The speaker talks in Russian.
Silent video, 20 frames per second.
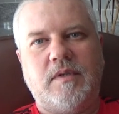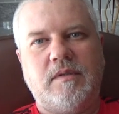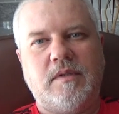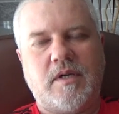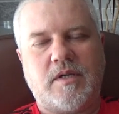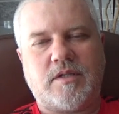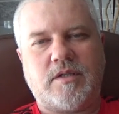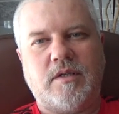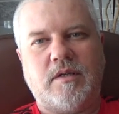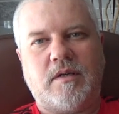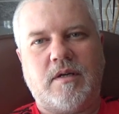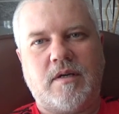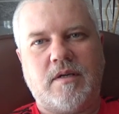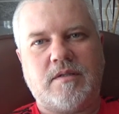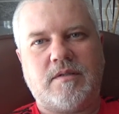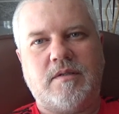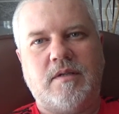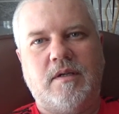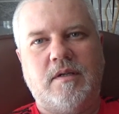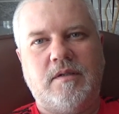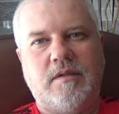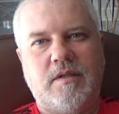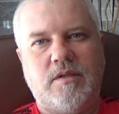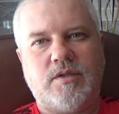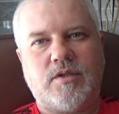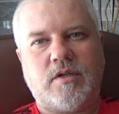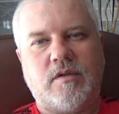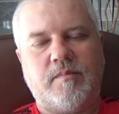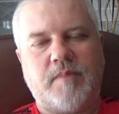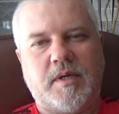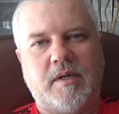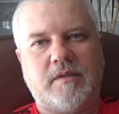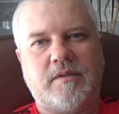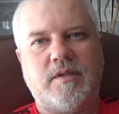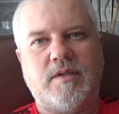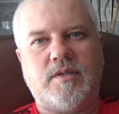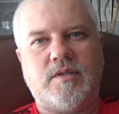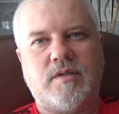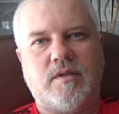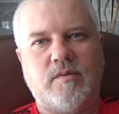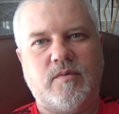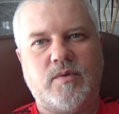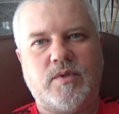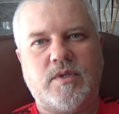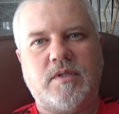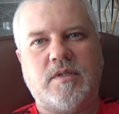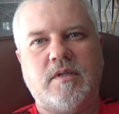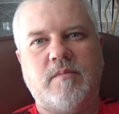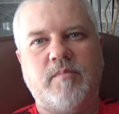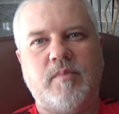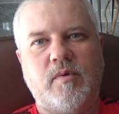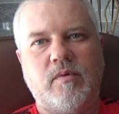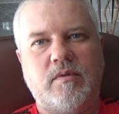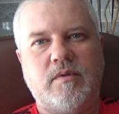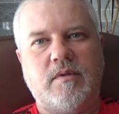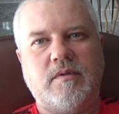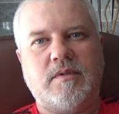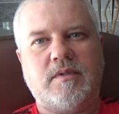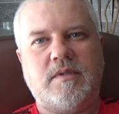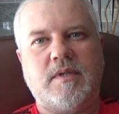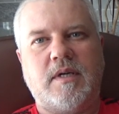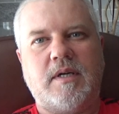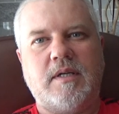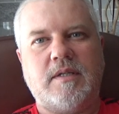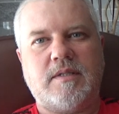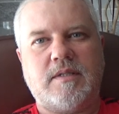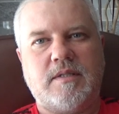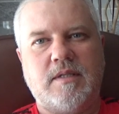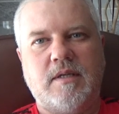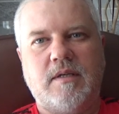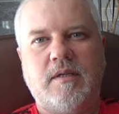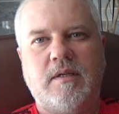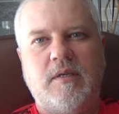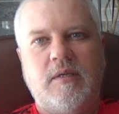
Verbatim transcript: наша красная линейка практически уже заполнилась до конца.